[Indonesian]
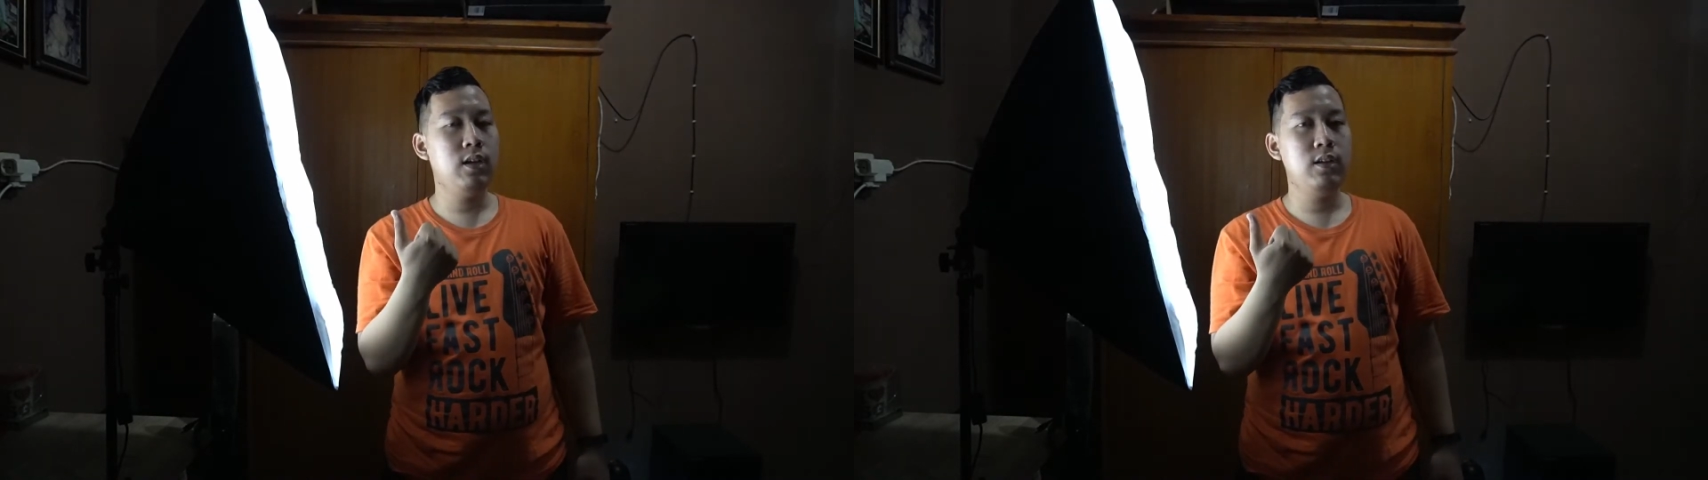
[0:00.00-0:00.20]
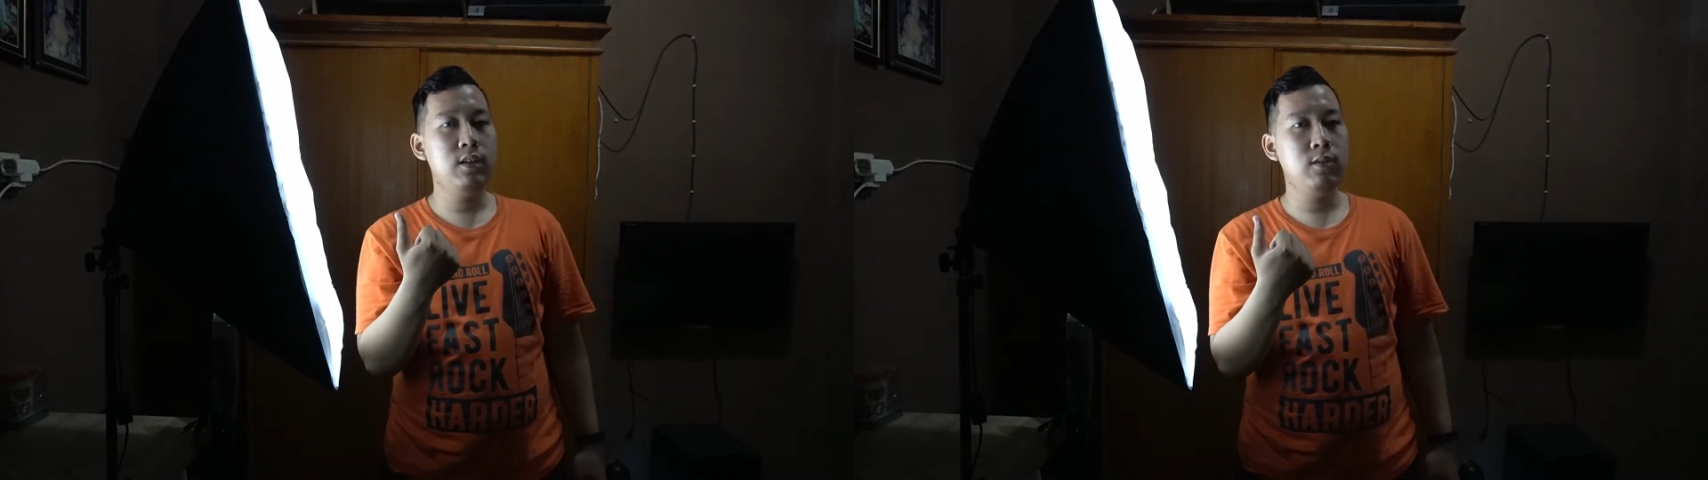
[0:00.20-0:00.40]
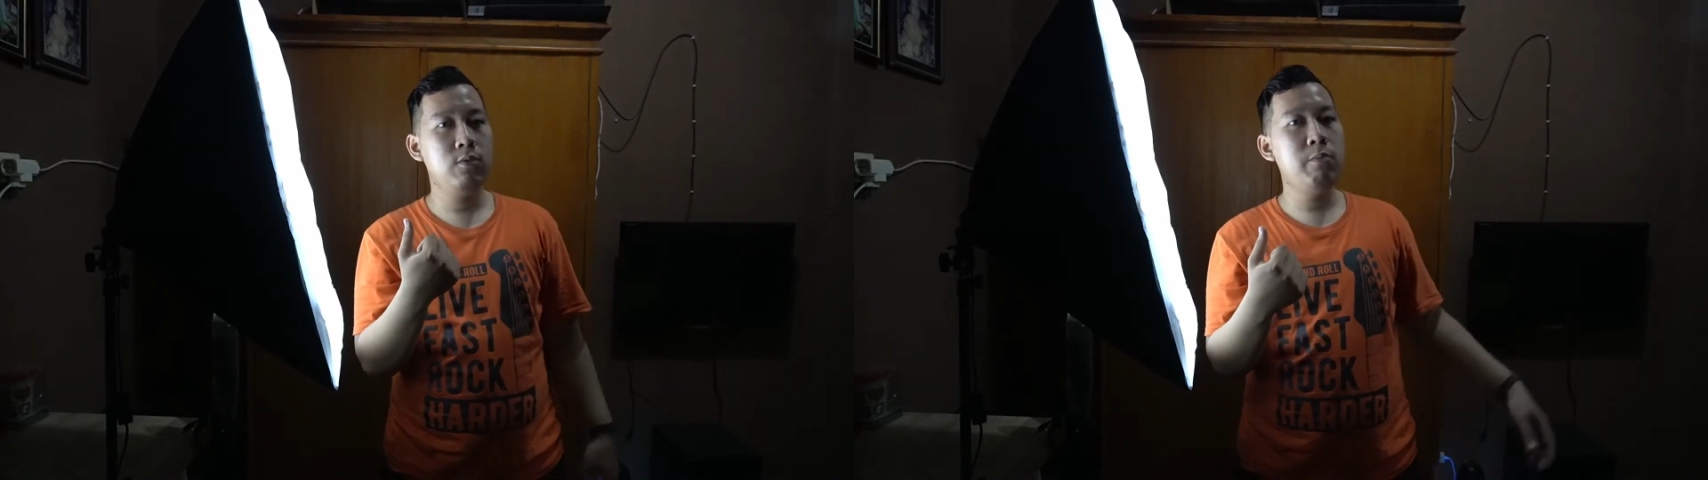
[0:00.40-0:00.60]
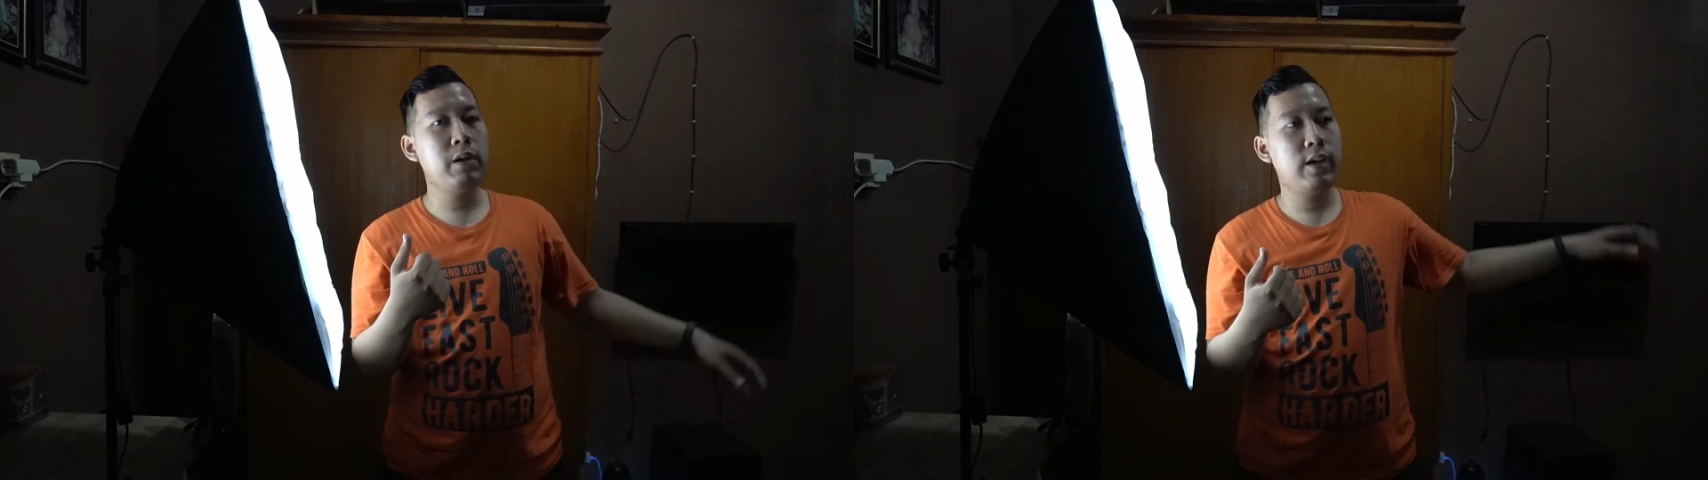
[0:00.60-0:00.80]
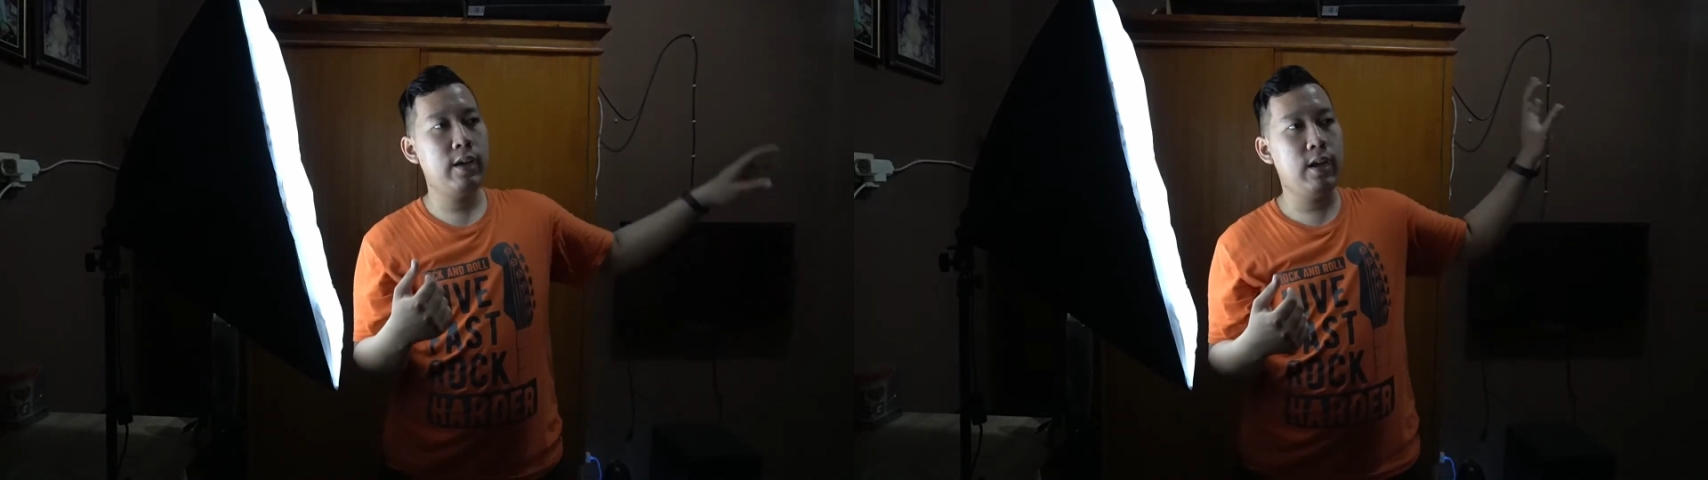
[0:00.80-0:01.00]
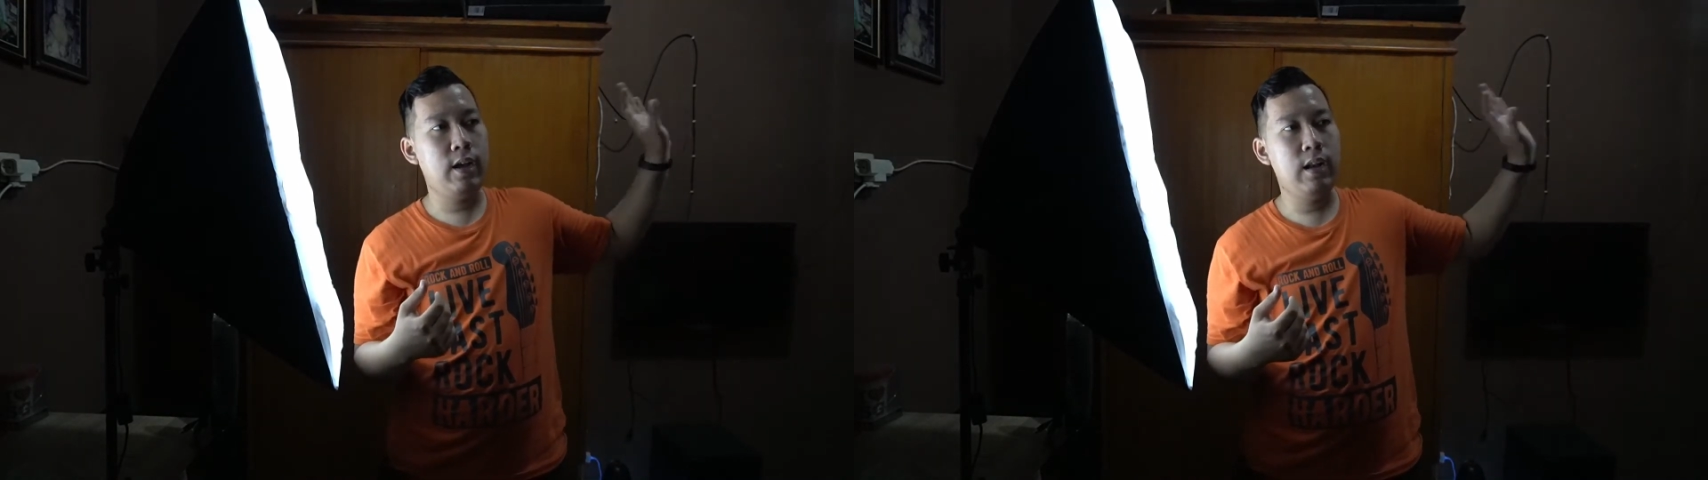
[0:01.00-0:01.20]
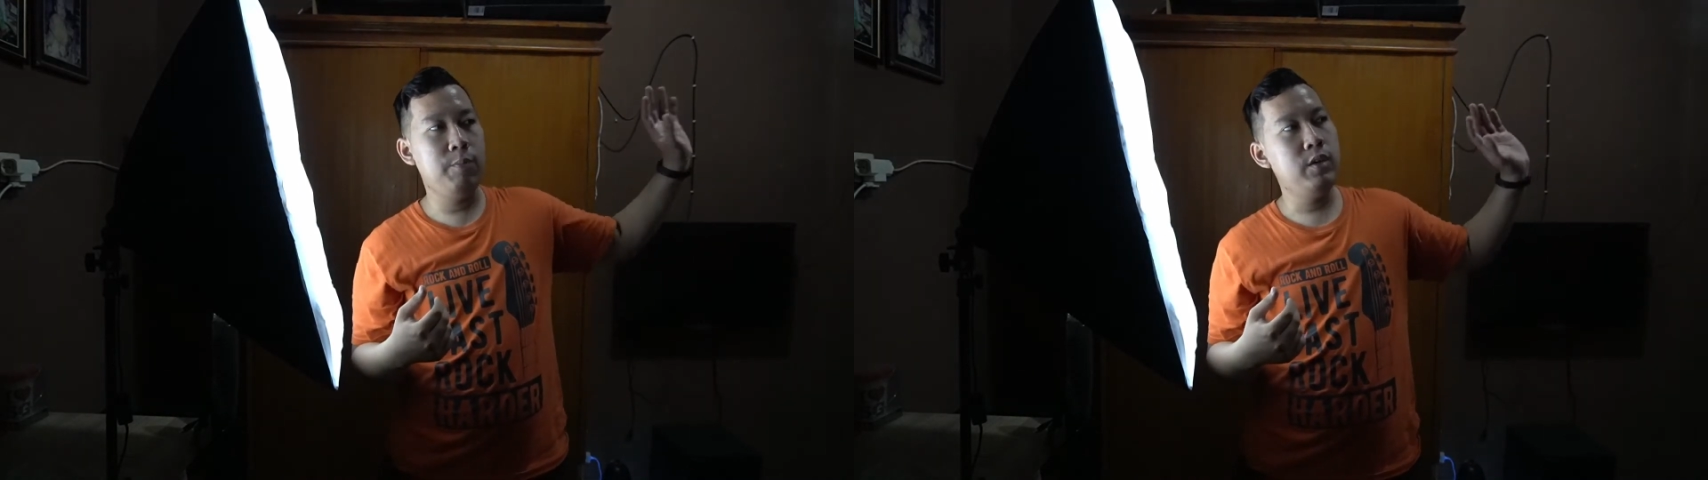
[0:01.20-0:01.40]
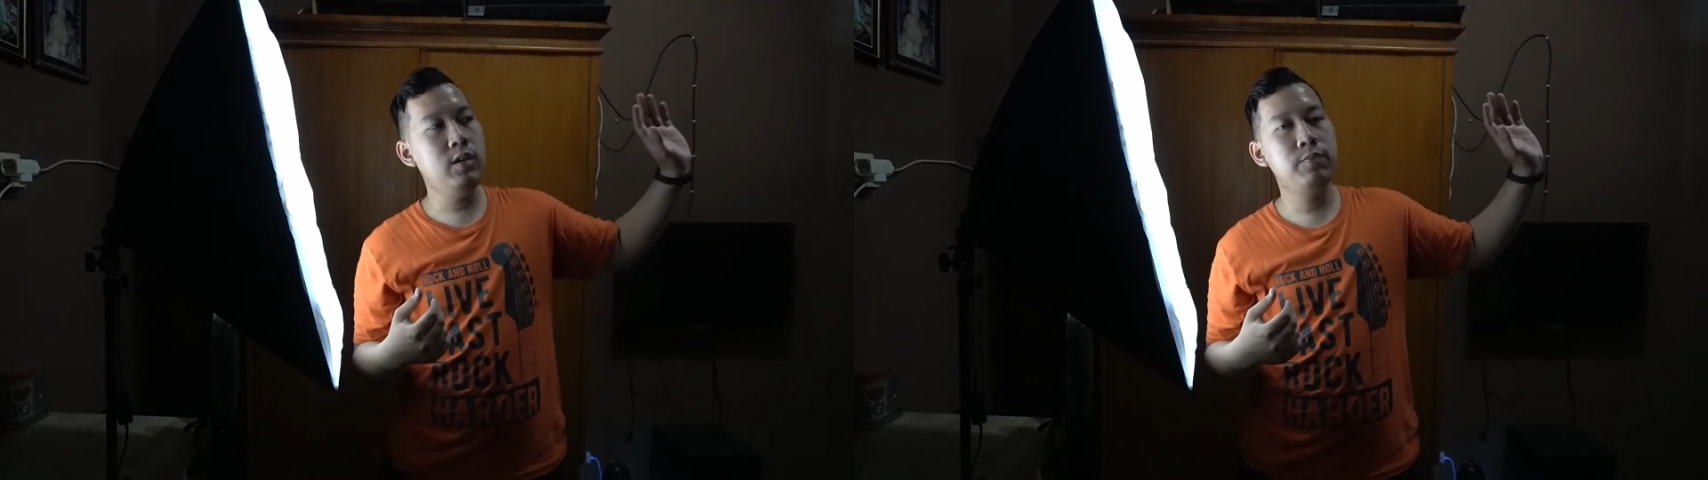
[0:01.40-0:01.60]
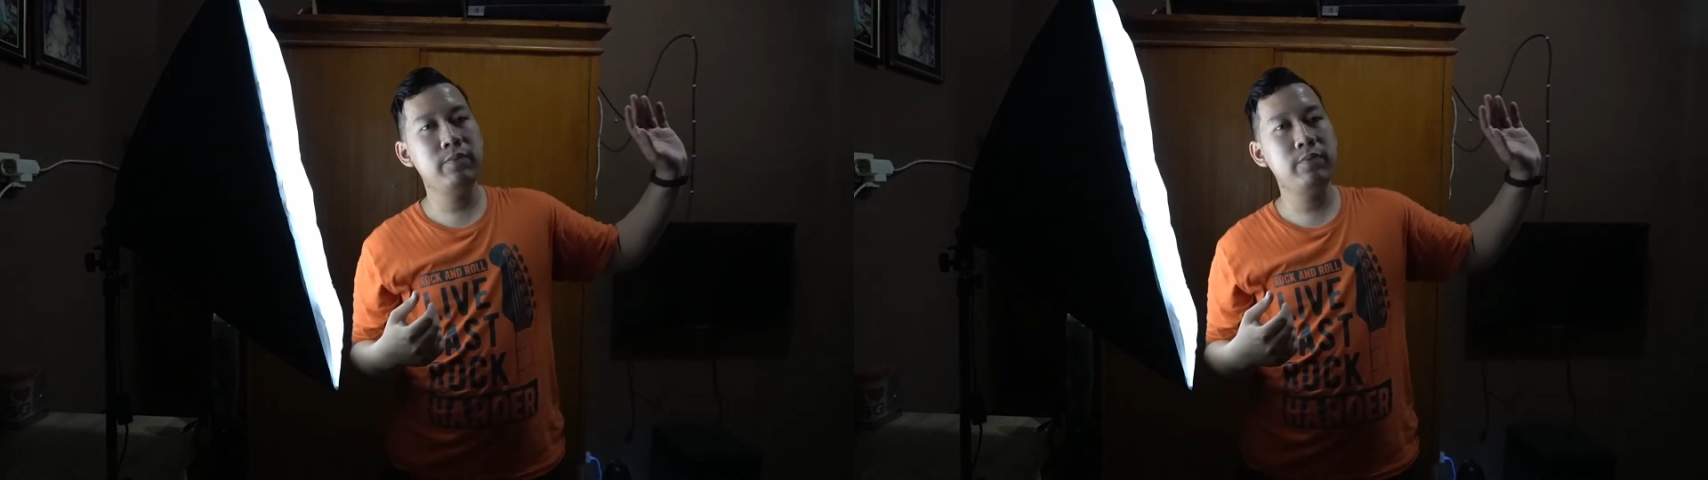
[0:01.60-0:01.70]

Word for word: ini gue pakai yang alami